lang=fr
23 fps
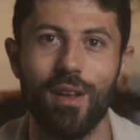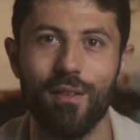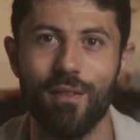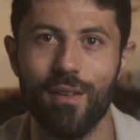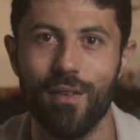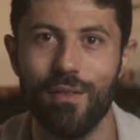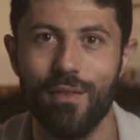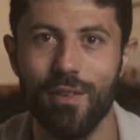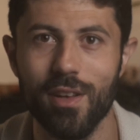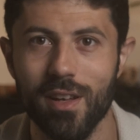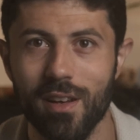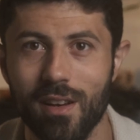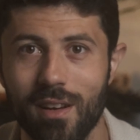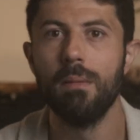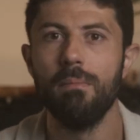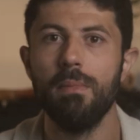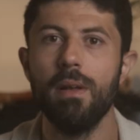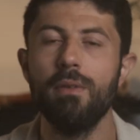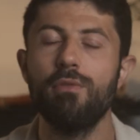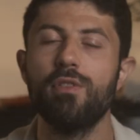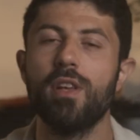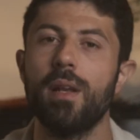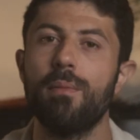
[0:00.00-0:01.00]
avez fait,
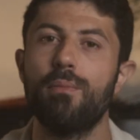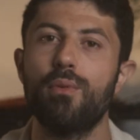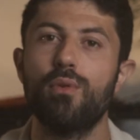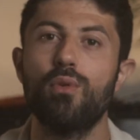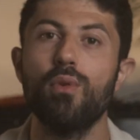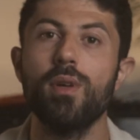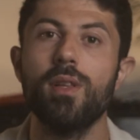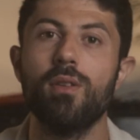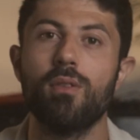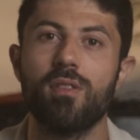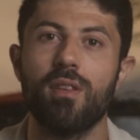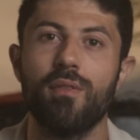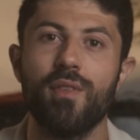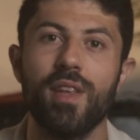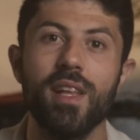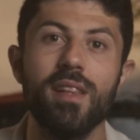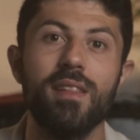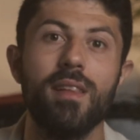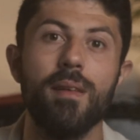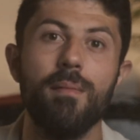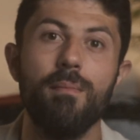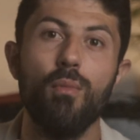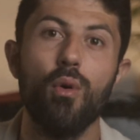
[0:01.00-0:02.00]
mais vous allez plutôt identifier
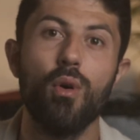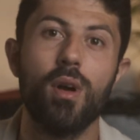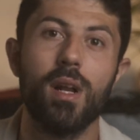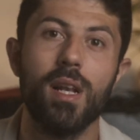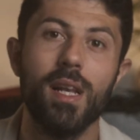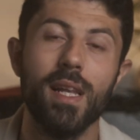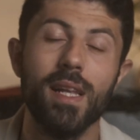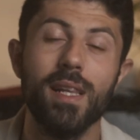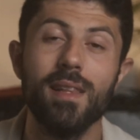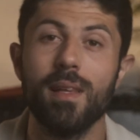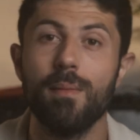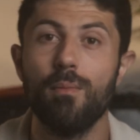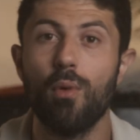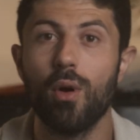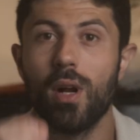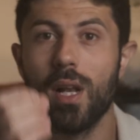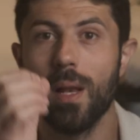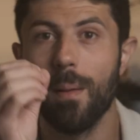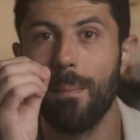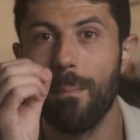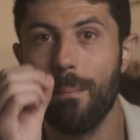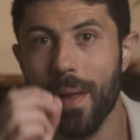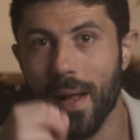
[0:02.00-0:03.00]
des mots-clés, des
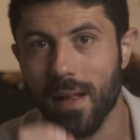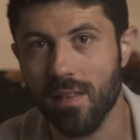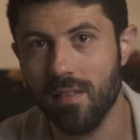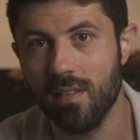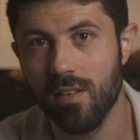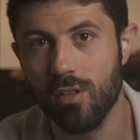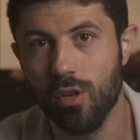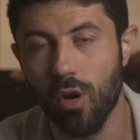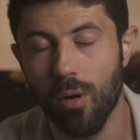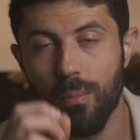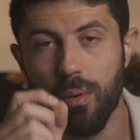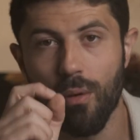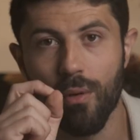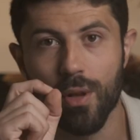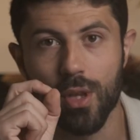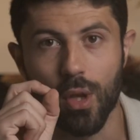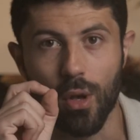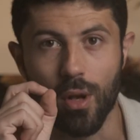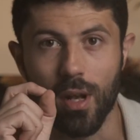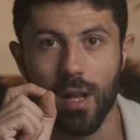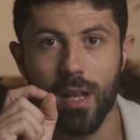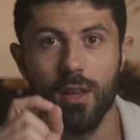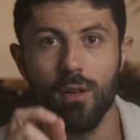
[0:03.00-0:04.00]
mots-clés pertinents pour
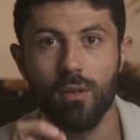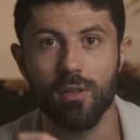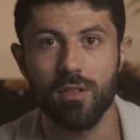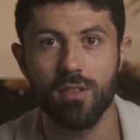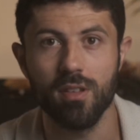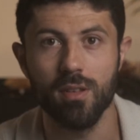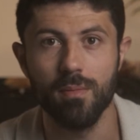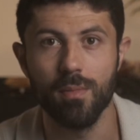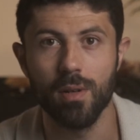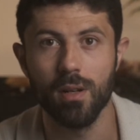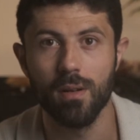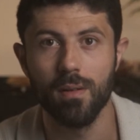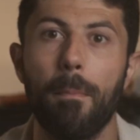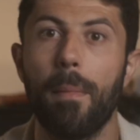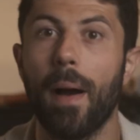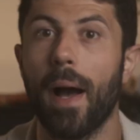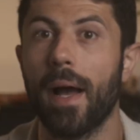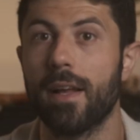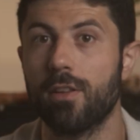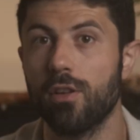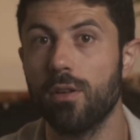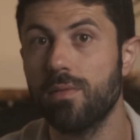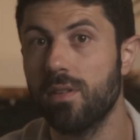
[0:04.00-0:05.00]
votre client cible.
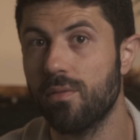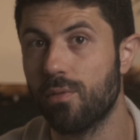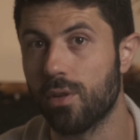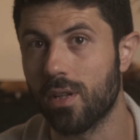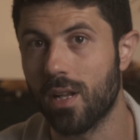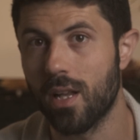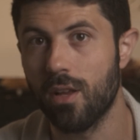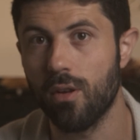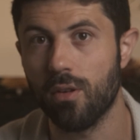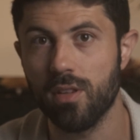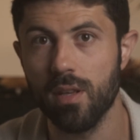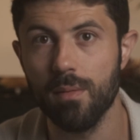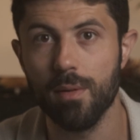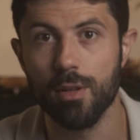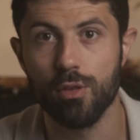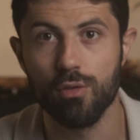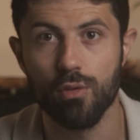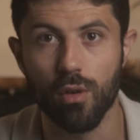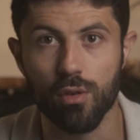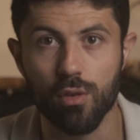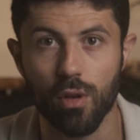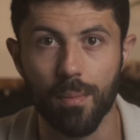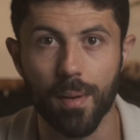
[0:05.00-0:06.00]
Par exemple, si votre client cible est
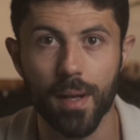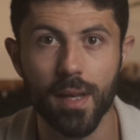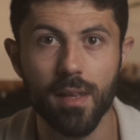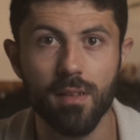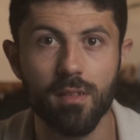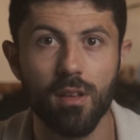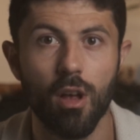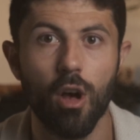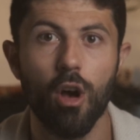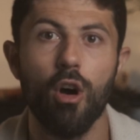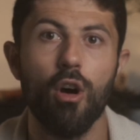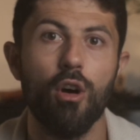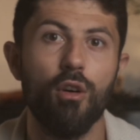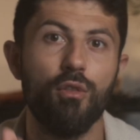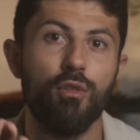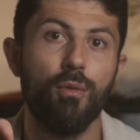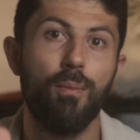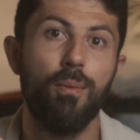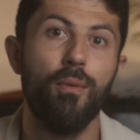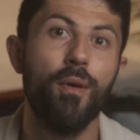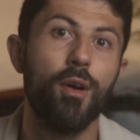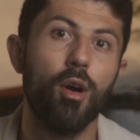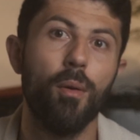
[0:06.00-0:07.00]
une entreprise, vous
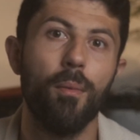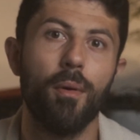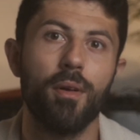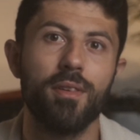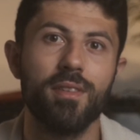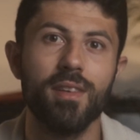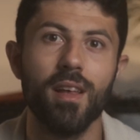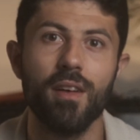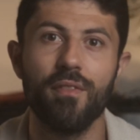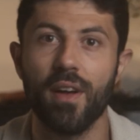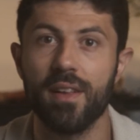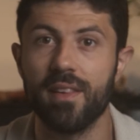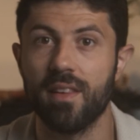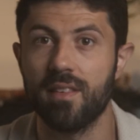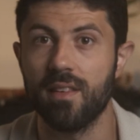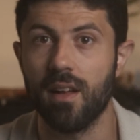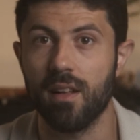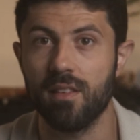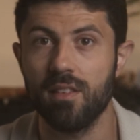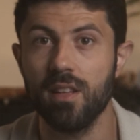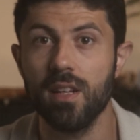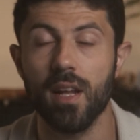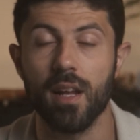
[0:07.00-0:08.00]
pouvez commencer à faire des
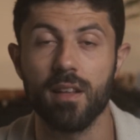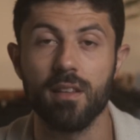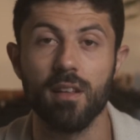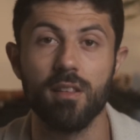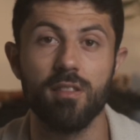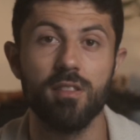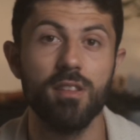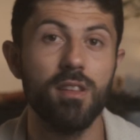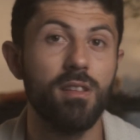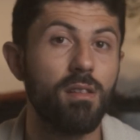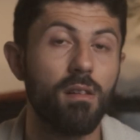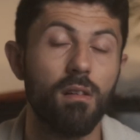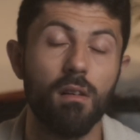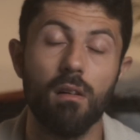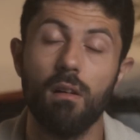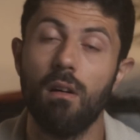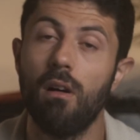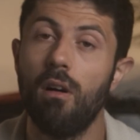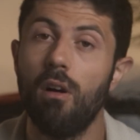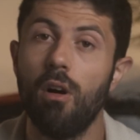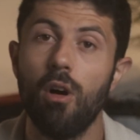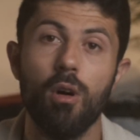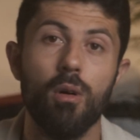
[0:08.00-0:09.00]
articles avec des titres, euh,
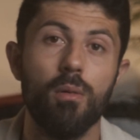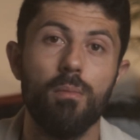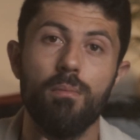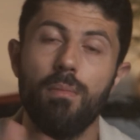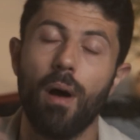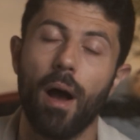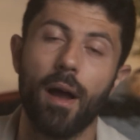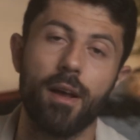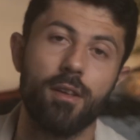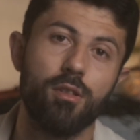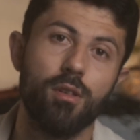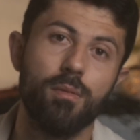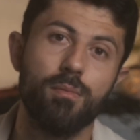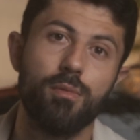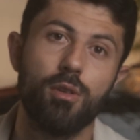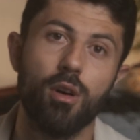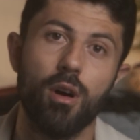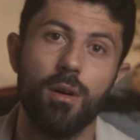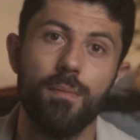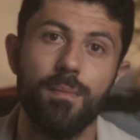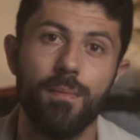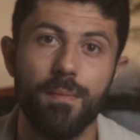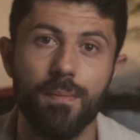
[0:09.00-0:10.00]
par exemple
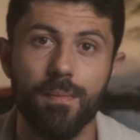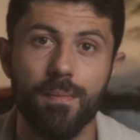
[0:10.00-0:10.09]
comme